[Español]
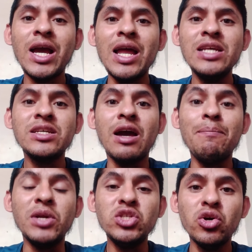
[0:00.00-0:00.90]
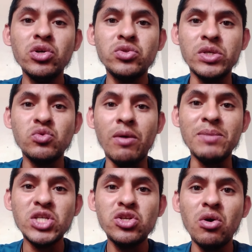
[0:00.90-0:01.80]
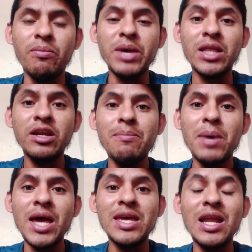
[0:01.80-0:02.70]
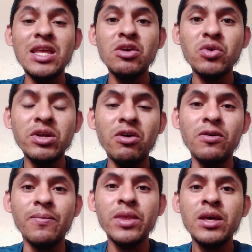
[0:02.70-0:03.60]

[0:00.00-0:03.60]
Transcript: Cáliz caprichoso en su ambición, Beatriz Valle, Elí Irón,